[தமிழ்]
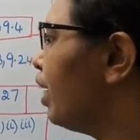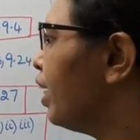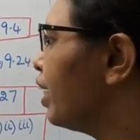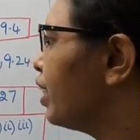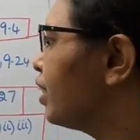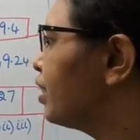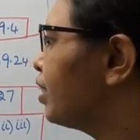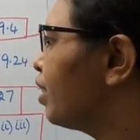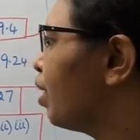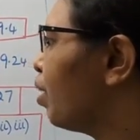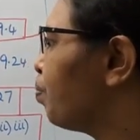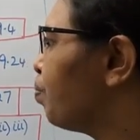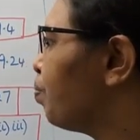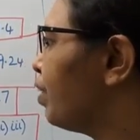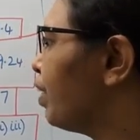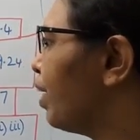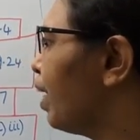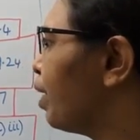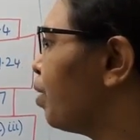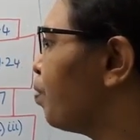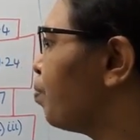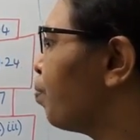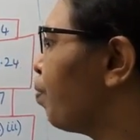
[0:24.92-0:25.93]
எக்ஸாம்பிள்
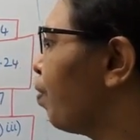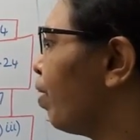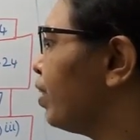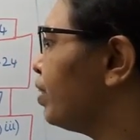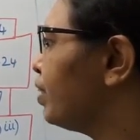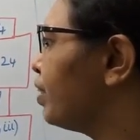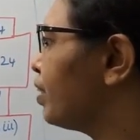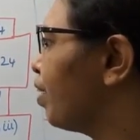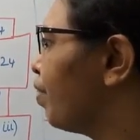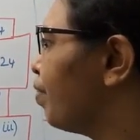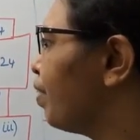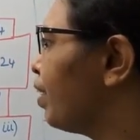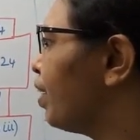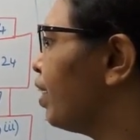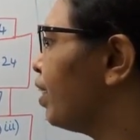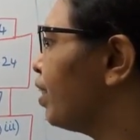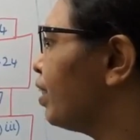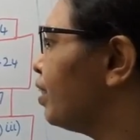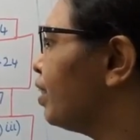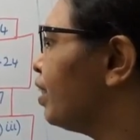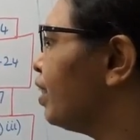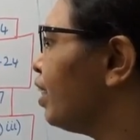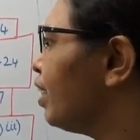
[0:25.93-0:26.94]
நைன் பாயிண்ட்
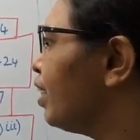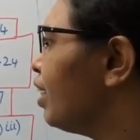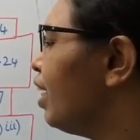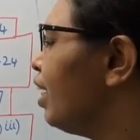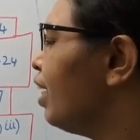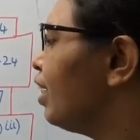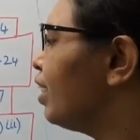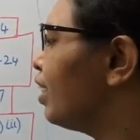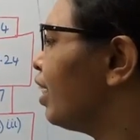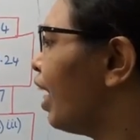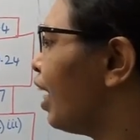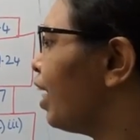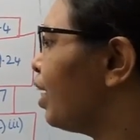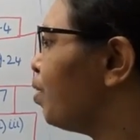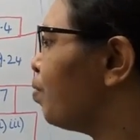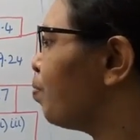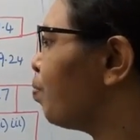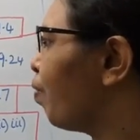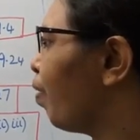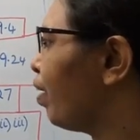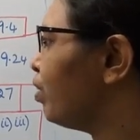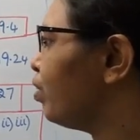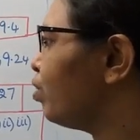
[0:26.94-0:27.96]
செவன்லேருந்து நைன்
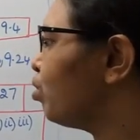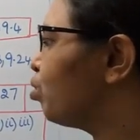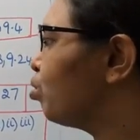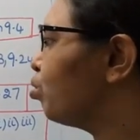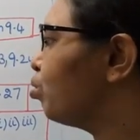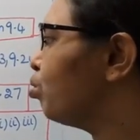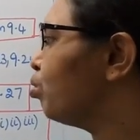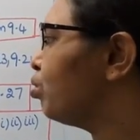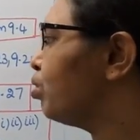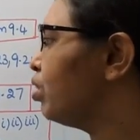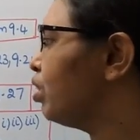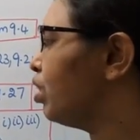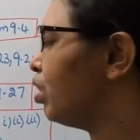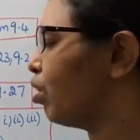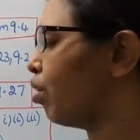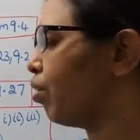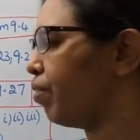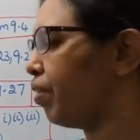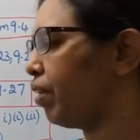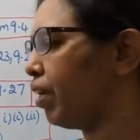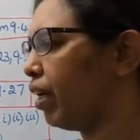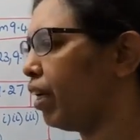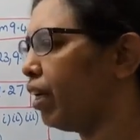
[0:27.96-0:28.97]
பாயிண்ட் டூ
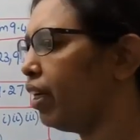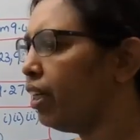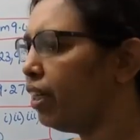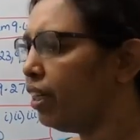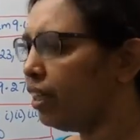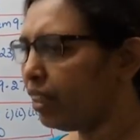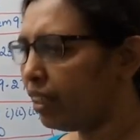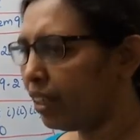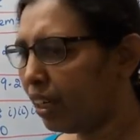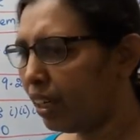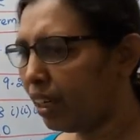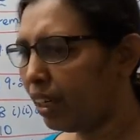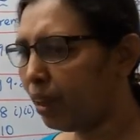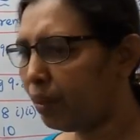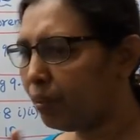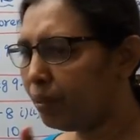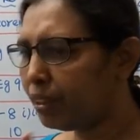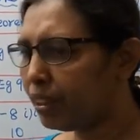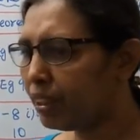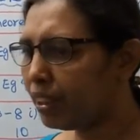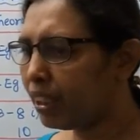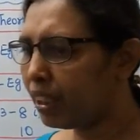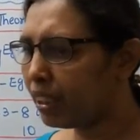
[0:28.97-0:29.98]
ஜீரோ வர
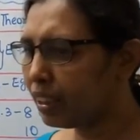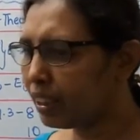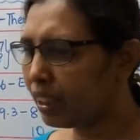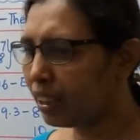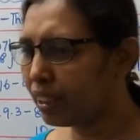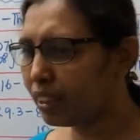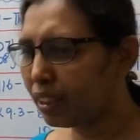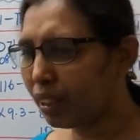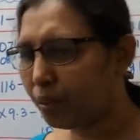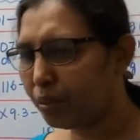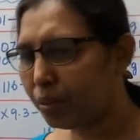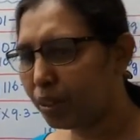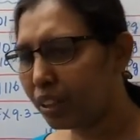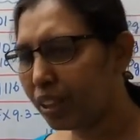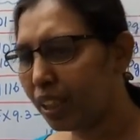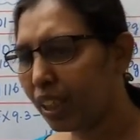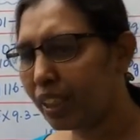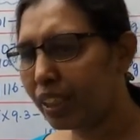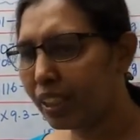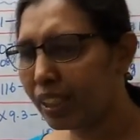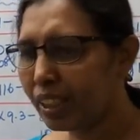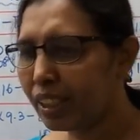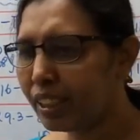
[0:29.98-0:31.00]
எல்லாமே சின்ன சின்ன சம்ஸ்
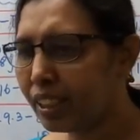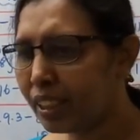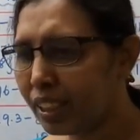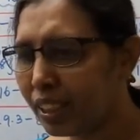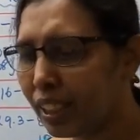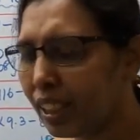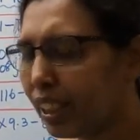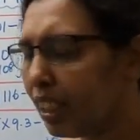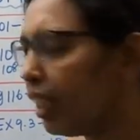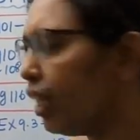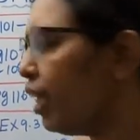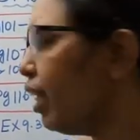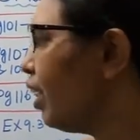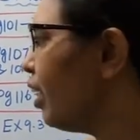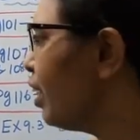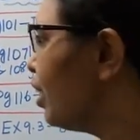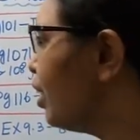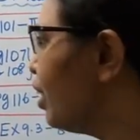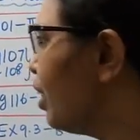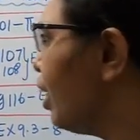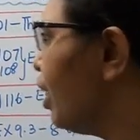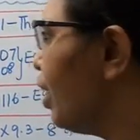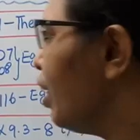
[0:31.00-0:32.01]
தான் ஈஸி
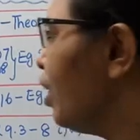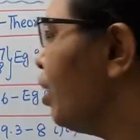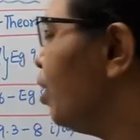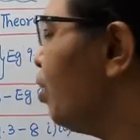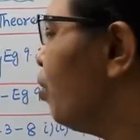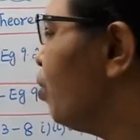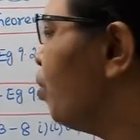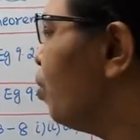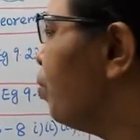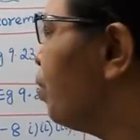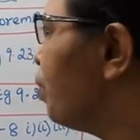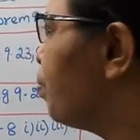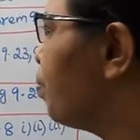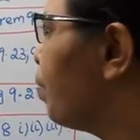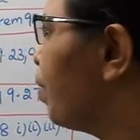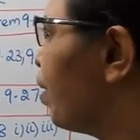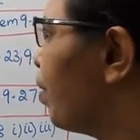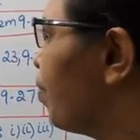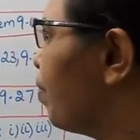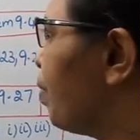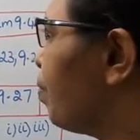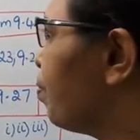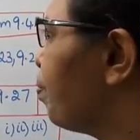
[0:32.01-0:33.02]
இதை ஒமிட்
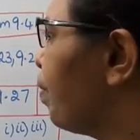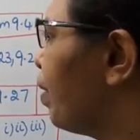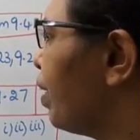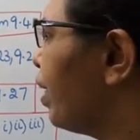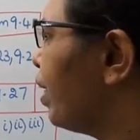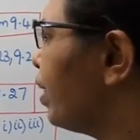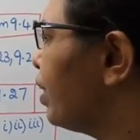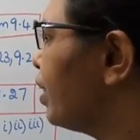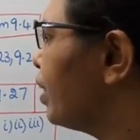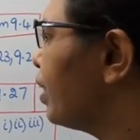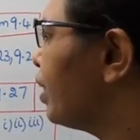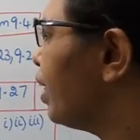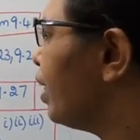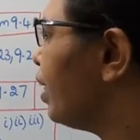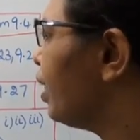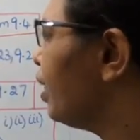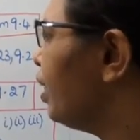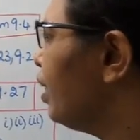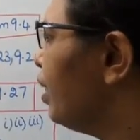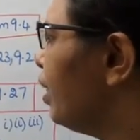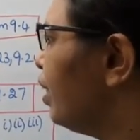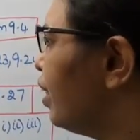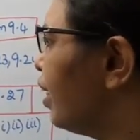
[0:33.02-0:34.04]
பண்ணவே பண்ணாதீங்க
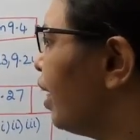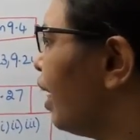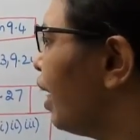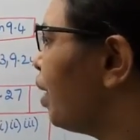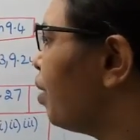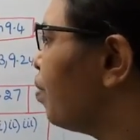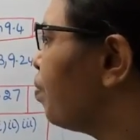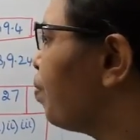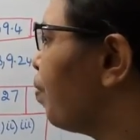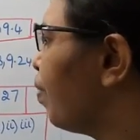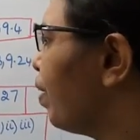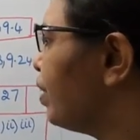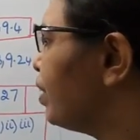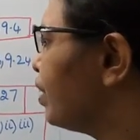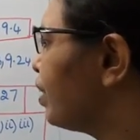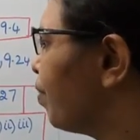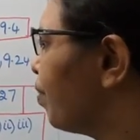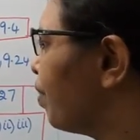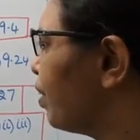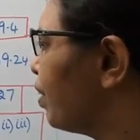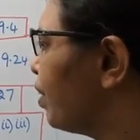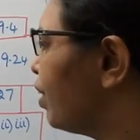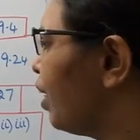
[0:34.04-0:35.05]
நைன் பாயிண்ட்
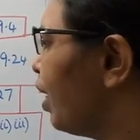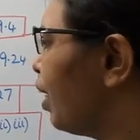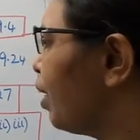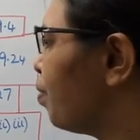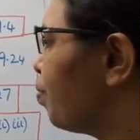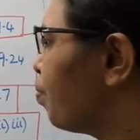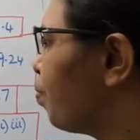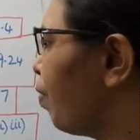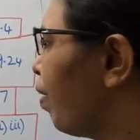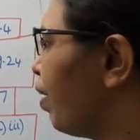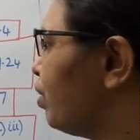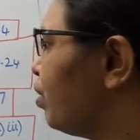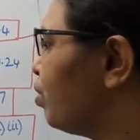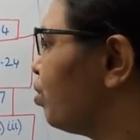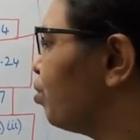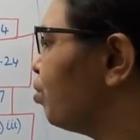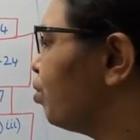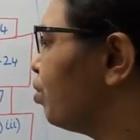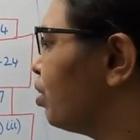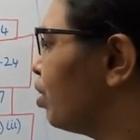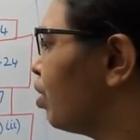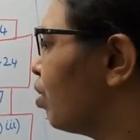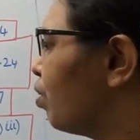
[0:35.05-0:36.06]
செவன்ந்து நைன் பாயிண்ட் டூ
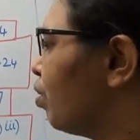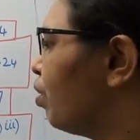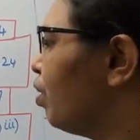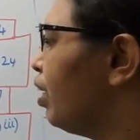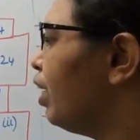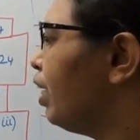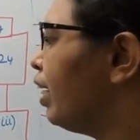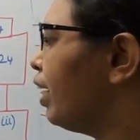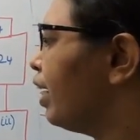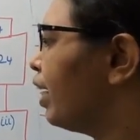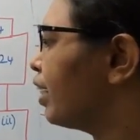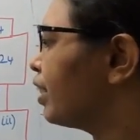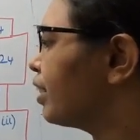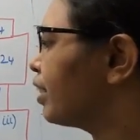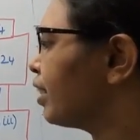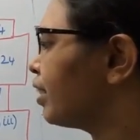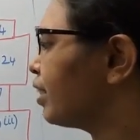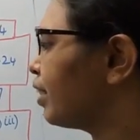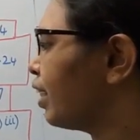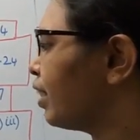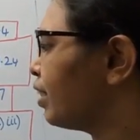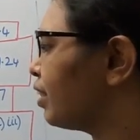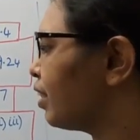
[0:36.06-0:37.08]
ஜீரோ
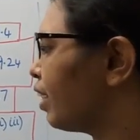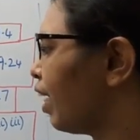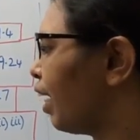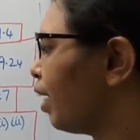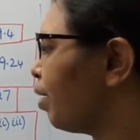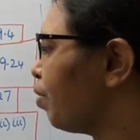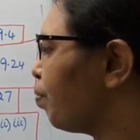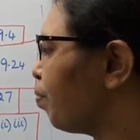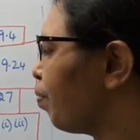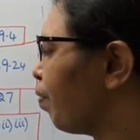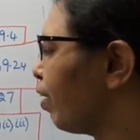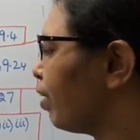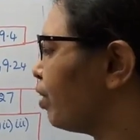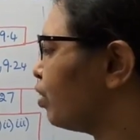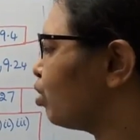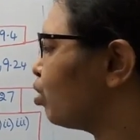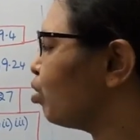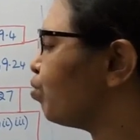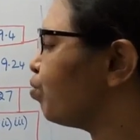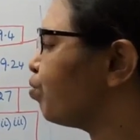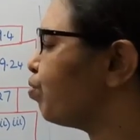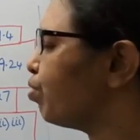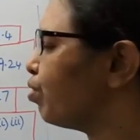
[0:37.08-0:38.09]
எக்ஸசைஸ் நைன் பாயிண்ட்
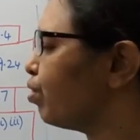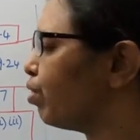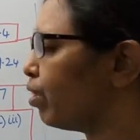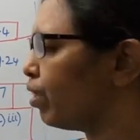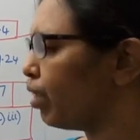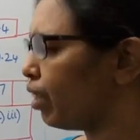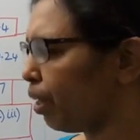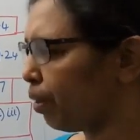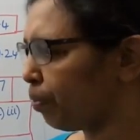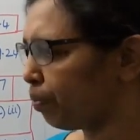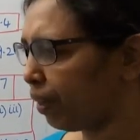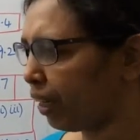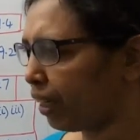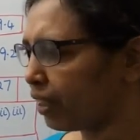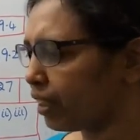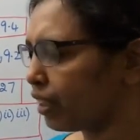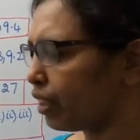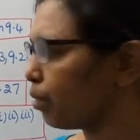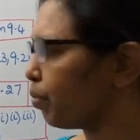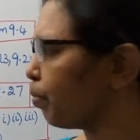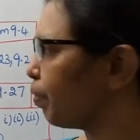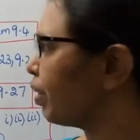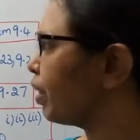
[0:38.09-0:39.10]
டூ ஃபுல்லாக
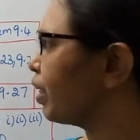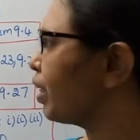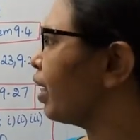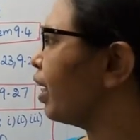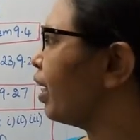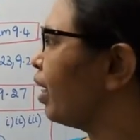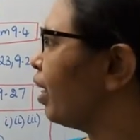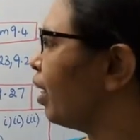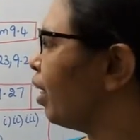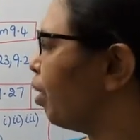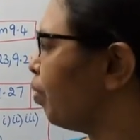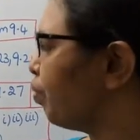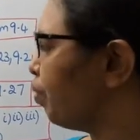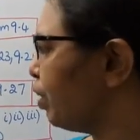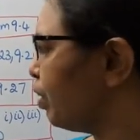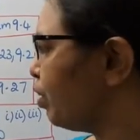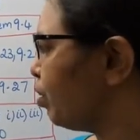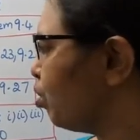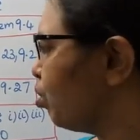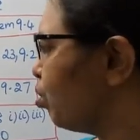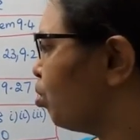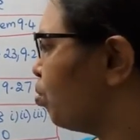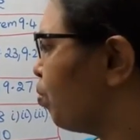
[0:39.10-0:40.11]
ப்ராக்டிஸ் பண்ணுங்க எல்லாமே
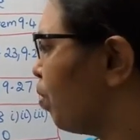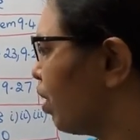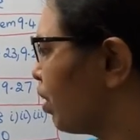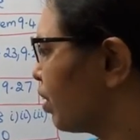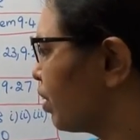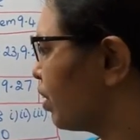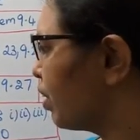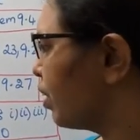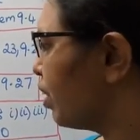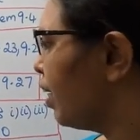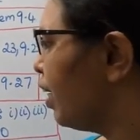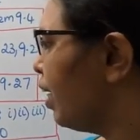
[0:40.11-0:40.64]
டூ மார்க்ஸ்